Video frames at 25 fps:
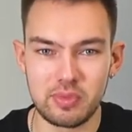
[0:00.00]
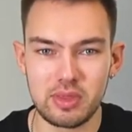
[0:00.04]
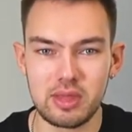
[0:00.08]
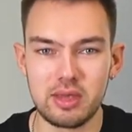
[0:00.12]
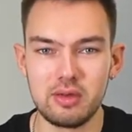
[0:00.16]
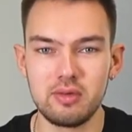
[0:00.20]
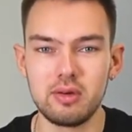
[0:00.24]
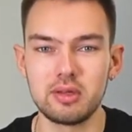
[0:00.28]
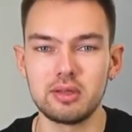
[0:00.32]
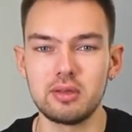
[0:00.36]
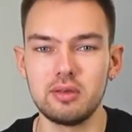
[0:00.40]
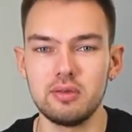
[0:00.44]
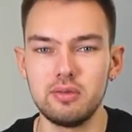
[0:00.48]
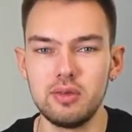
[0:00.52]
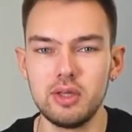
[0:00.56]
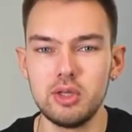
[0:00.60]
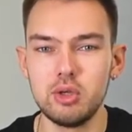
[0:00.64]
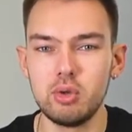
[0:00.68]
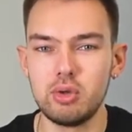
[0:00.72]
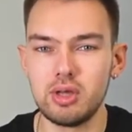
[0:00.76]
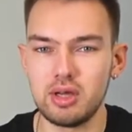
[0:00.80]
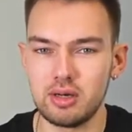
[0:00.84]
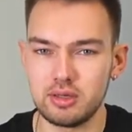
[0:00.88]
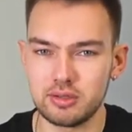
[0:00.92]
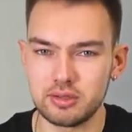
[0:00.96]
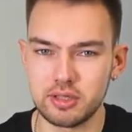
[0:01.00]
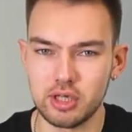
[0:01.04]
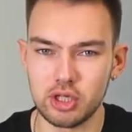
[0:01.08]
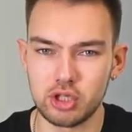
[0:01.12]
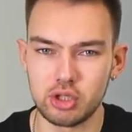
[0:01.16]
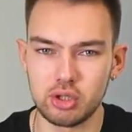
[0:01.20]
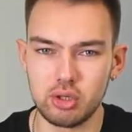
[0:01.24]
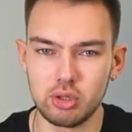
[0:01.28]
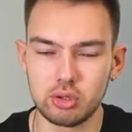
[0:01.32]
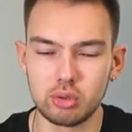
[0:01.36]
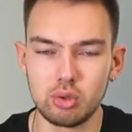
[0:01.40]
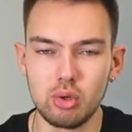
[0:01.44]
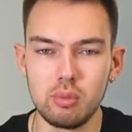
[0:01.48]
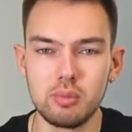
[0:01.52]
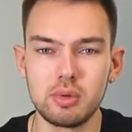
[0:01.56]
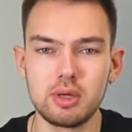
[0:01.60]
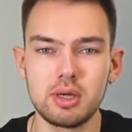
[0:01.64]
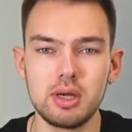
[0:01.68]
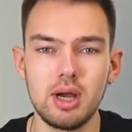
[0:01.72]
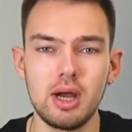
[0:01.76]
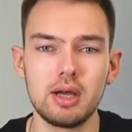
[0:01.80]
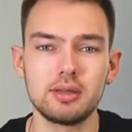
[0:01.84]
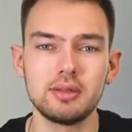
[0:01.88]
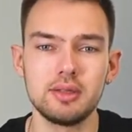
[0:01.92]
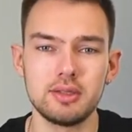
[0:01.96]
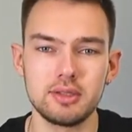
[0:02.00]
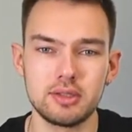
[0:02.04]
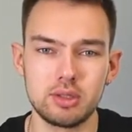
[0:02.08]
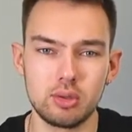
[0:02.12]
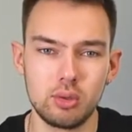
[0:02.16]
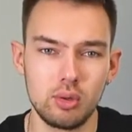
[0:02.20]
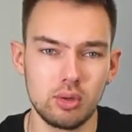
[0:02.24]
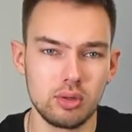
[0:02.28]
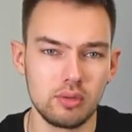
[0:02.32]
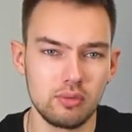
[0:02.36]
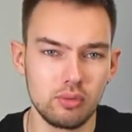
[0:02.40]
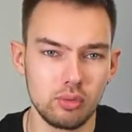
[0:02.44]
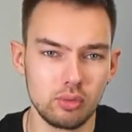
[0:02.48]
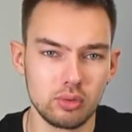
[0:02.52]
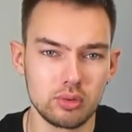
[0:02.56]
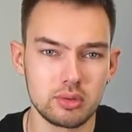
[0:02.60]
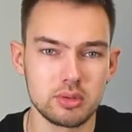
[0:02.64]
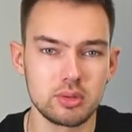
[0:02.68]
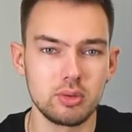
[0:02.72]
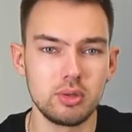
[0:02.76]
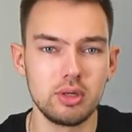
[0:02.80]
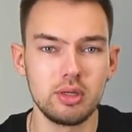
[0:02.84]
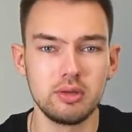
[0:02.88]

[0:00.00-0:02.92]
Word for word: И в этом видео я расскажу о том, как настроить функцию